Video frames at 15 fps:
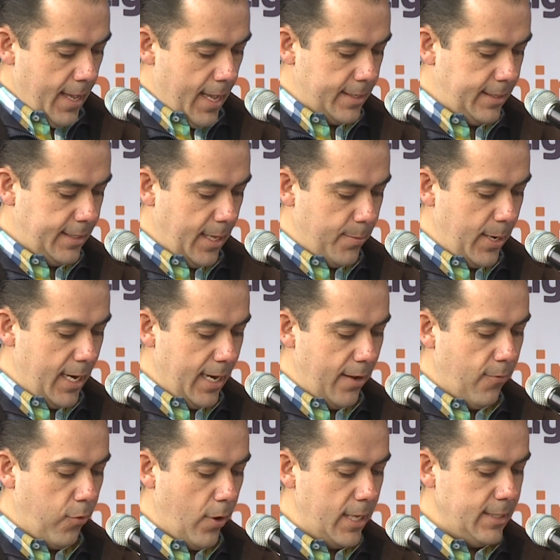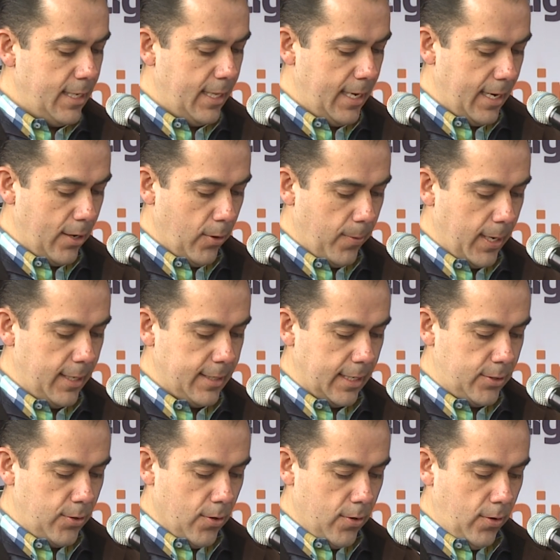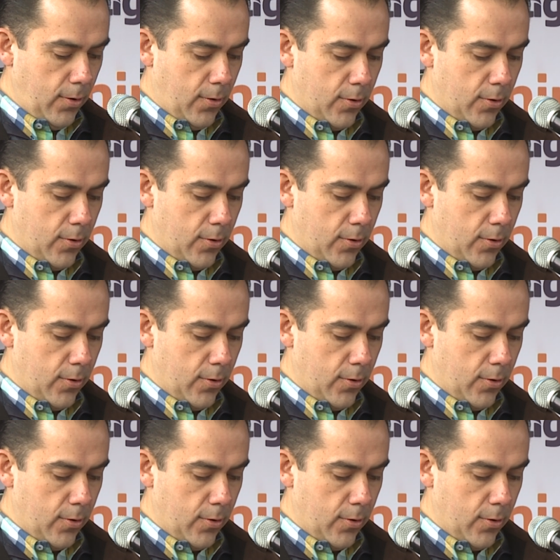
Así también la influencia de la globalización